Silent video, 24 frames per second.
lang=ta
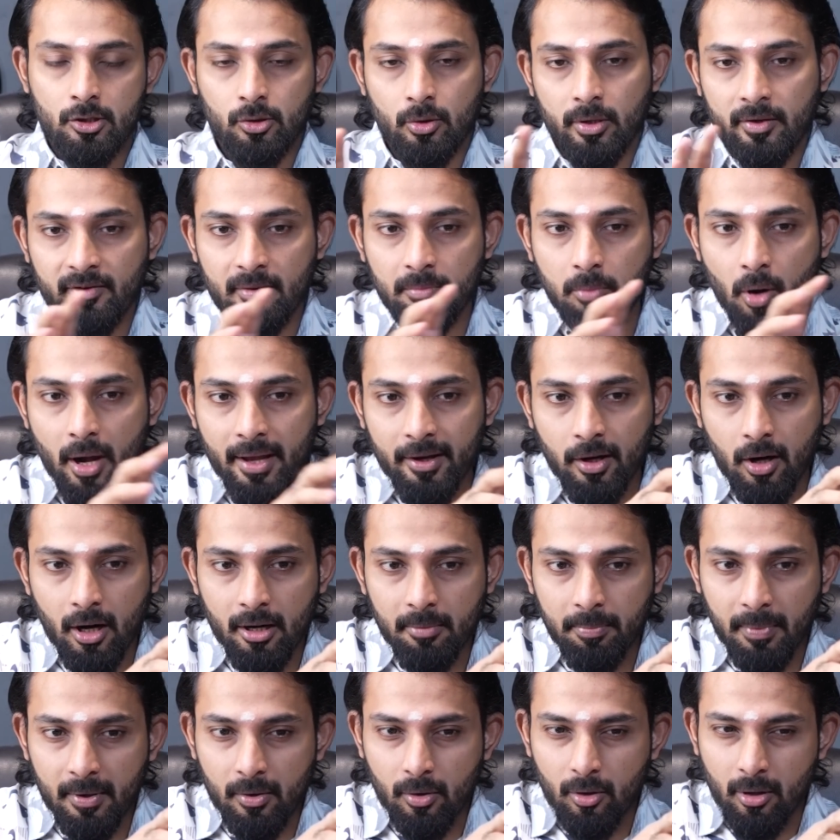ஸோ இவர்
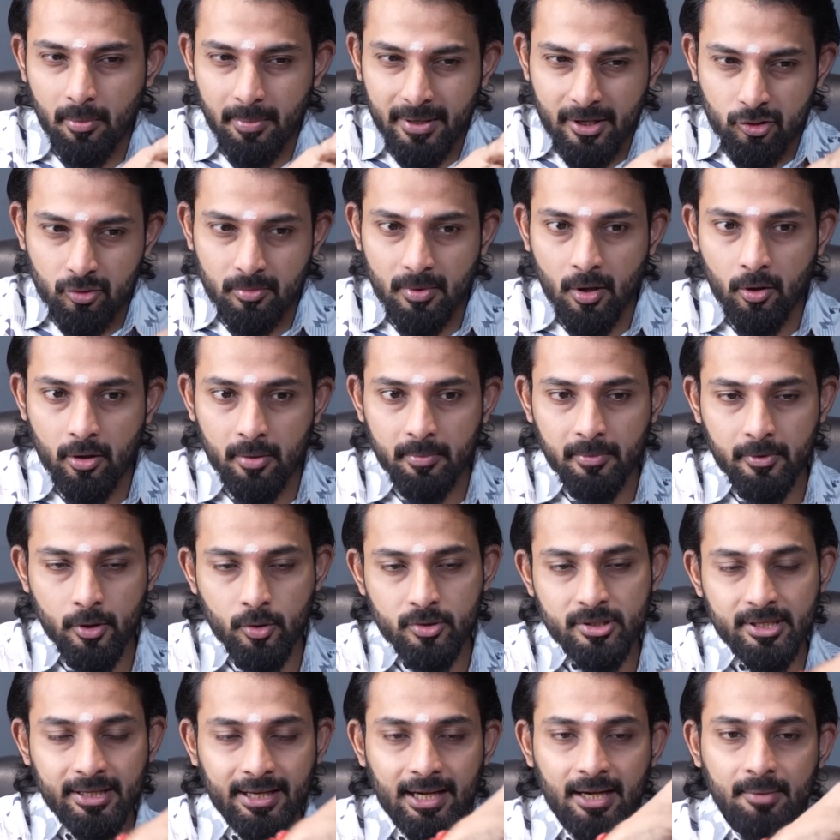பாய்காட் பண்ணுறோம் அப்படின்னு சும்மா ஒரு
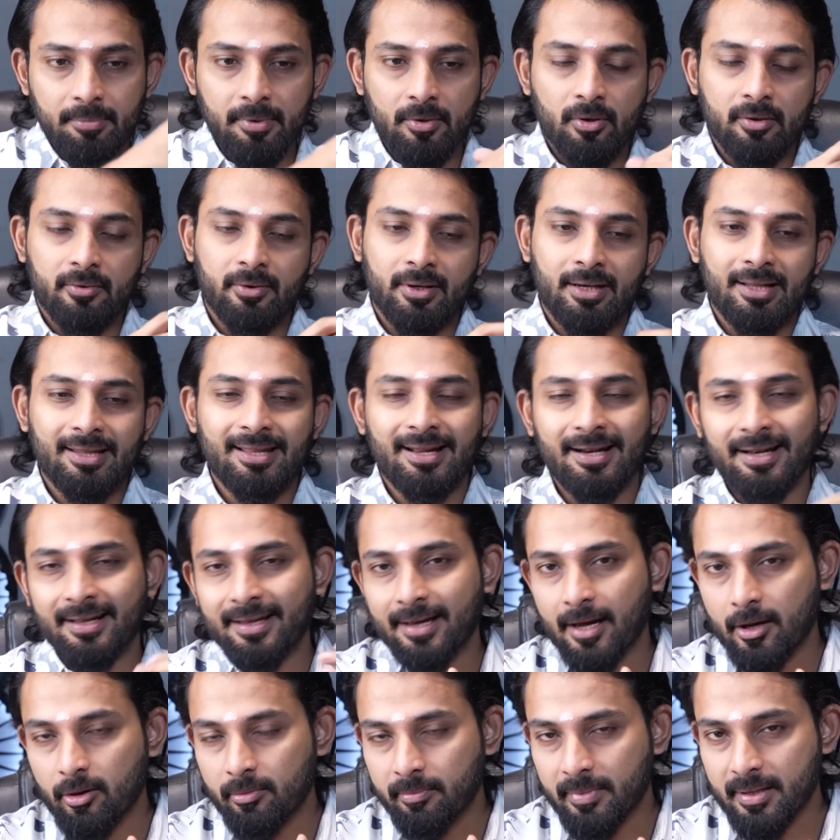நியூஸை கிளப்பி விட வேண்டியது ஆனால்
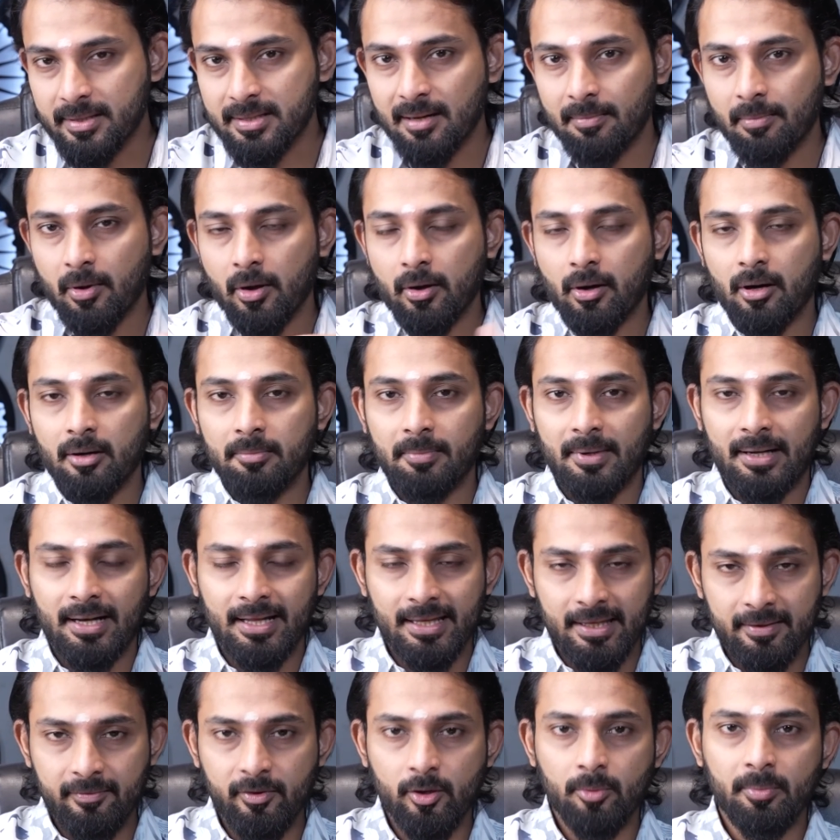யாரும் பெருசாக பாய்காட் பண்ணல
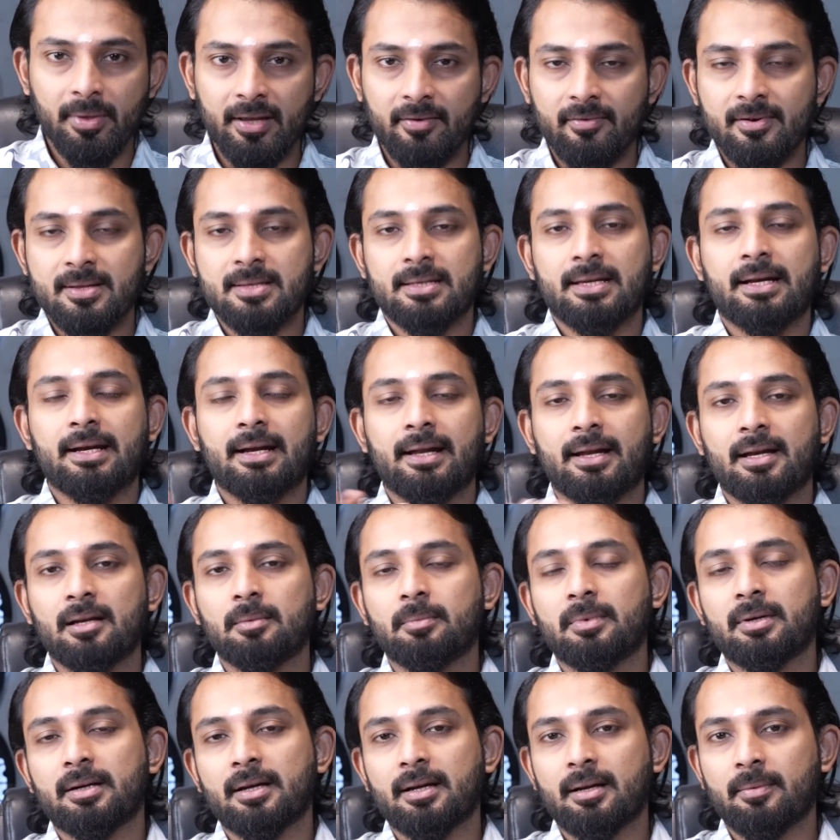இவருமே இவர் சைடில் என்ன
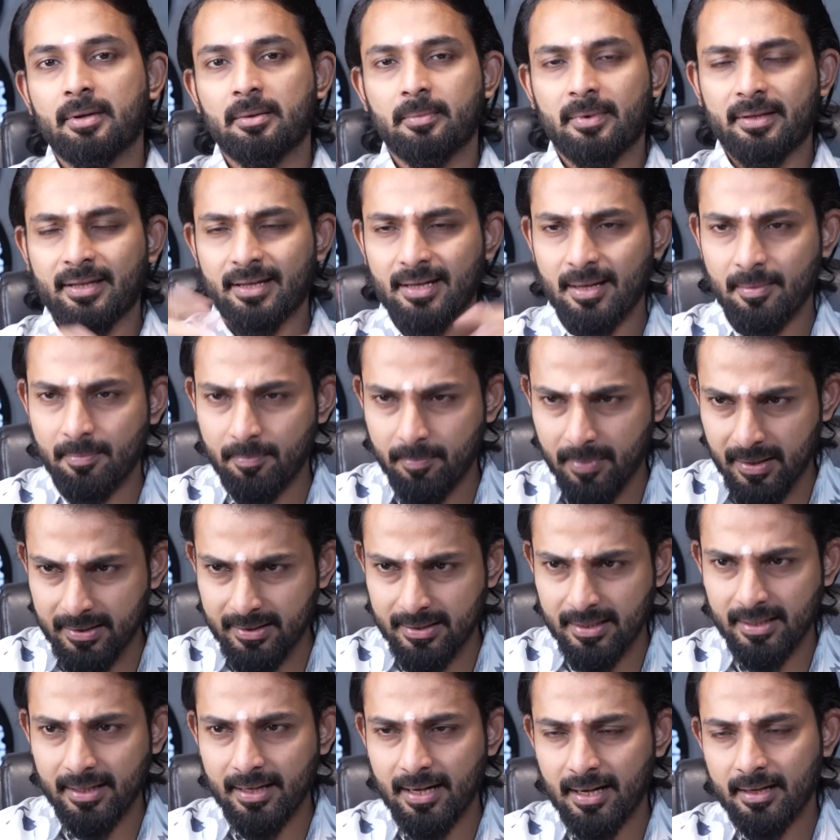பண்ணுறாரு அப்படின்னு பார்த்தீங்கன்னா
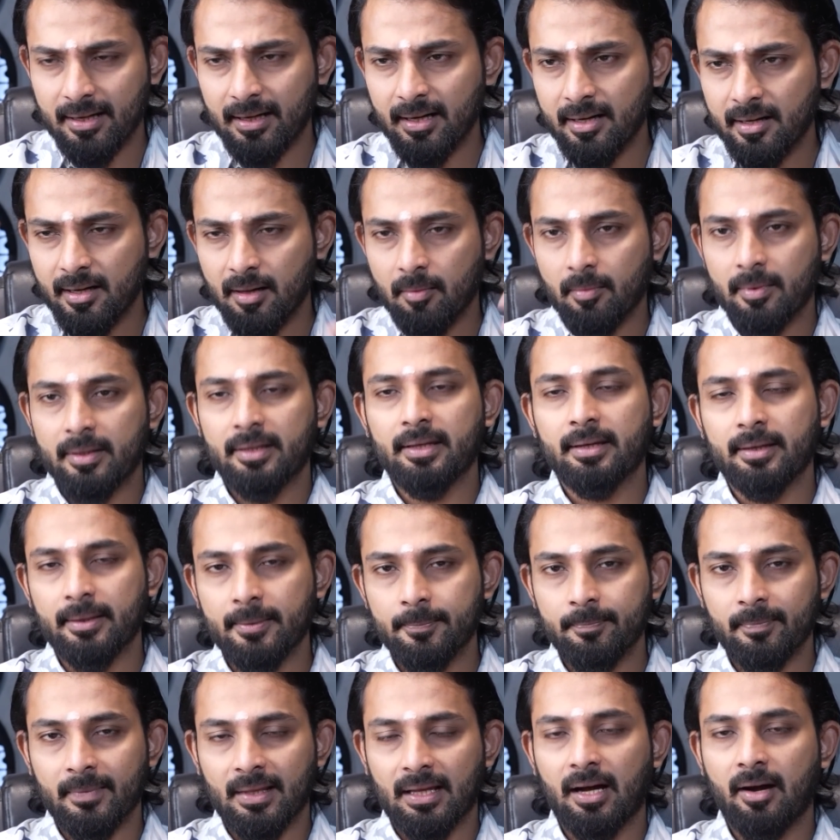பத்திரிகையாளர்களை நான்
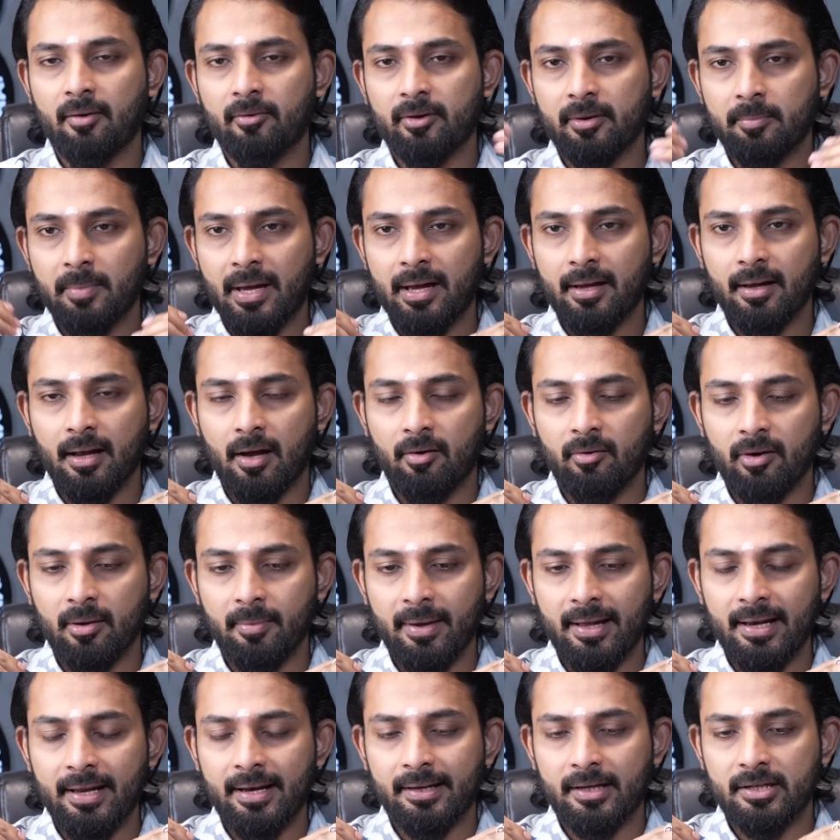மதிக்கிறேன் அவர் மே அவங்க
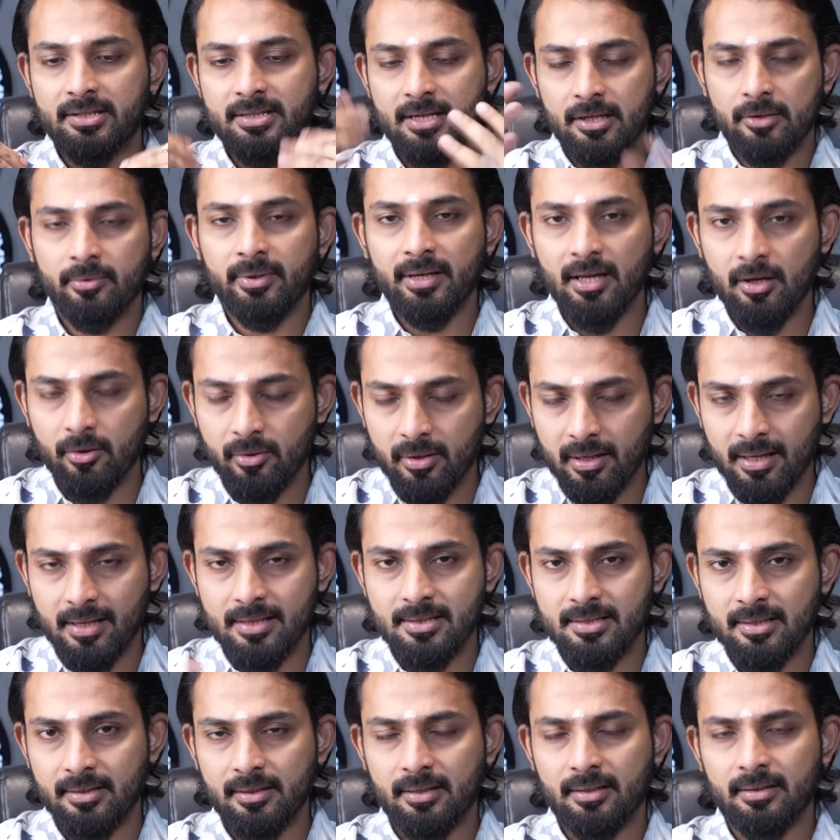மேலே எனக்கு ஜெனுவினாக ஒரு
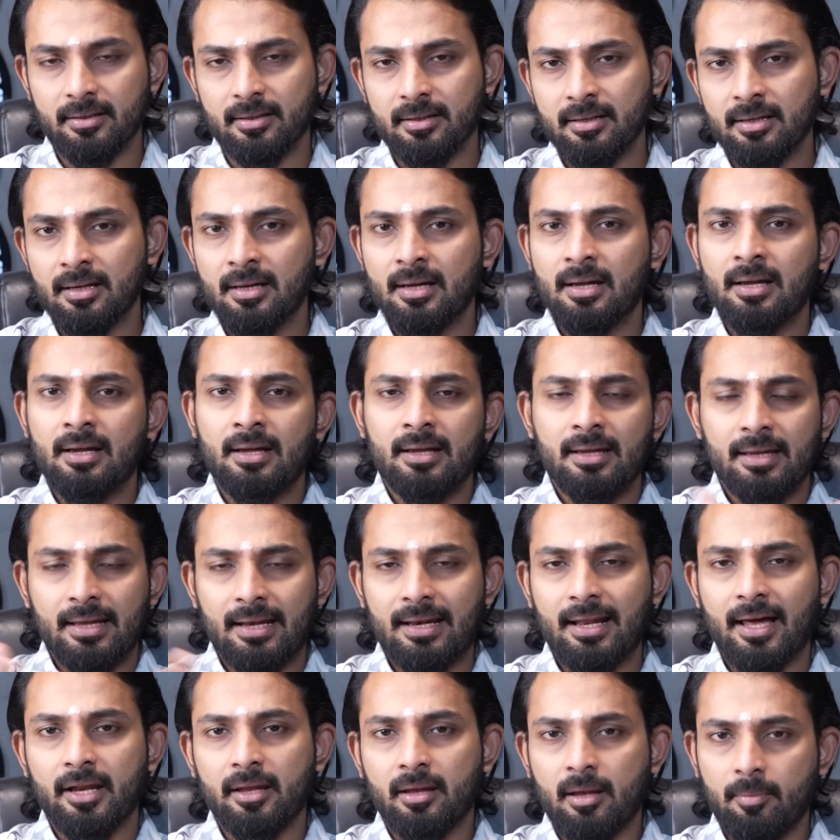கன்சர்ன் இருக்குது
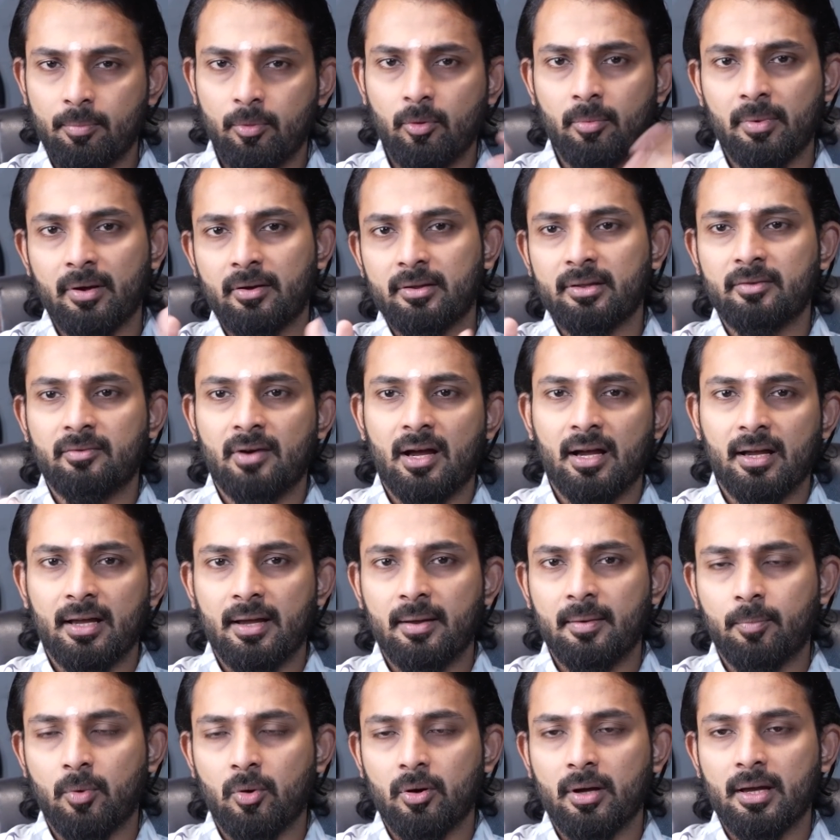எல்லாரையும் எப்போவுமே வந்து வாங்க
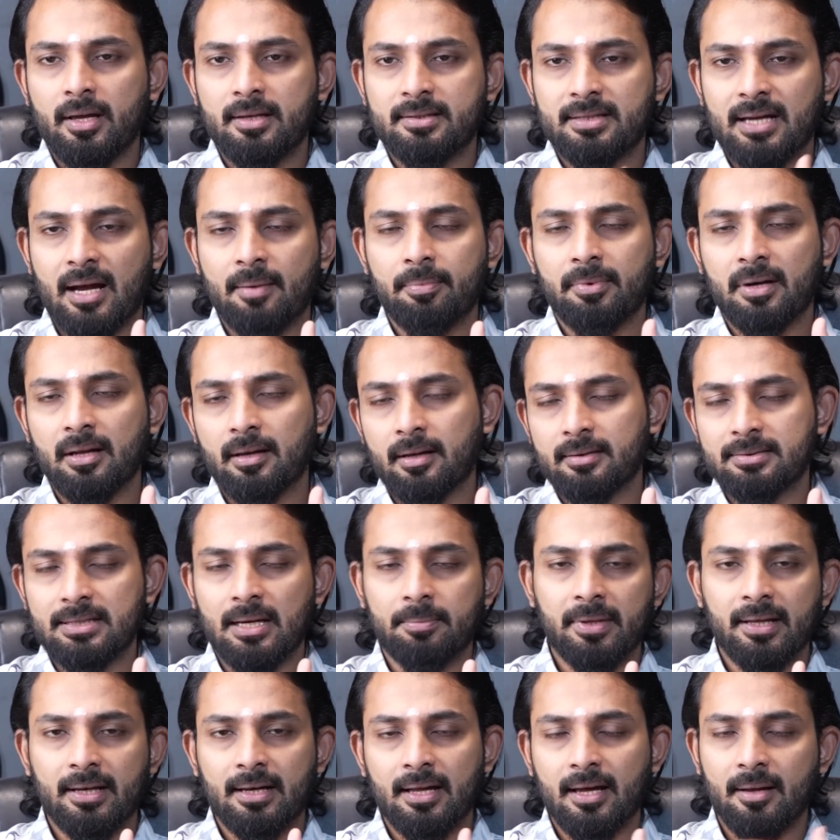போங்க சாப்பிட்டுங்க
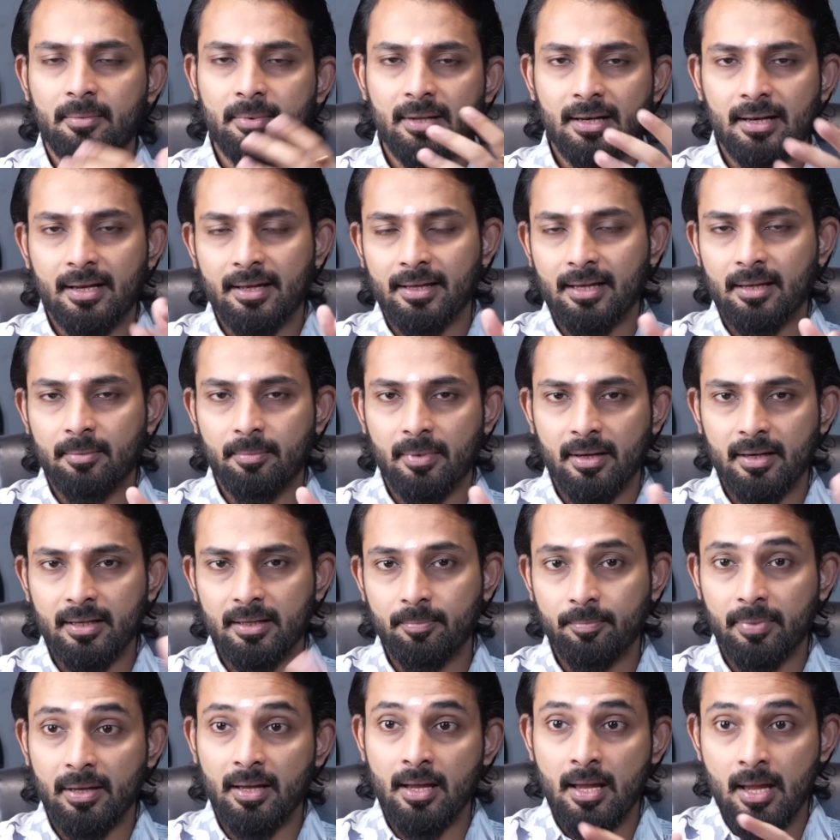சாப்பிட்டீங்களா அப்படின்லாம் கேட்பார்
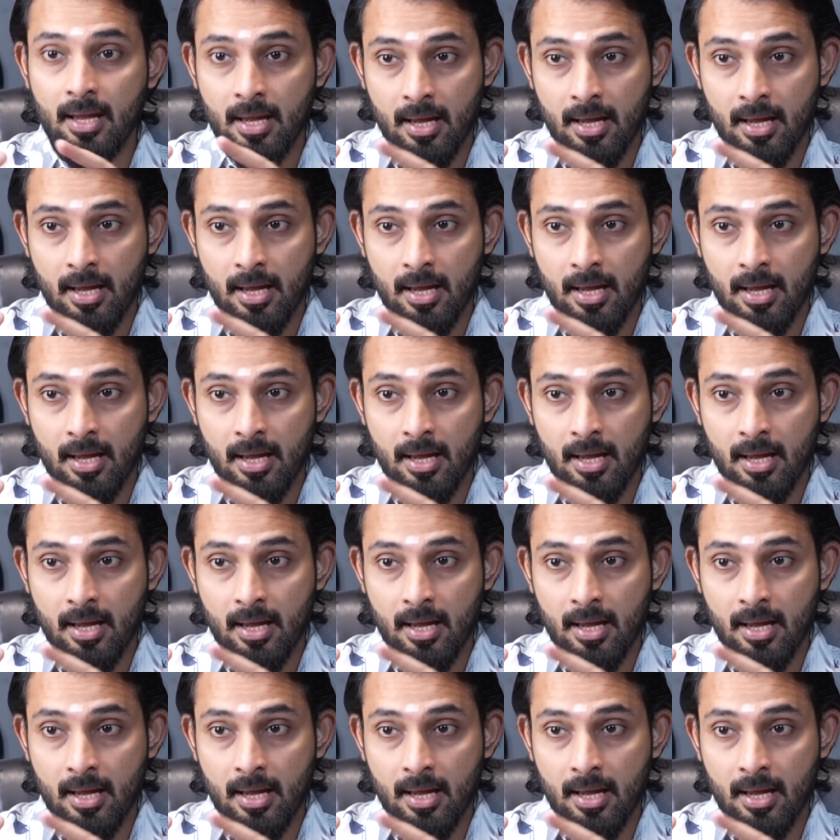இப்போ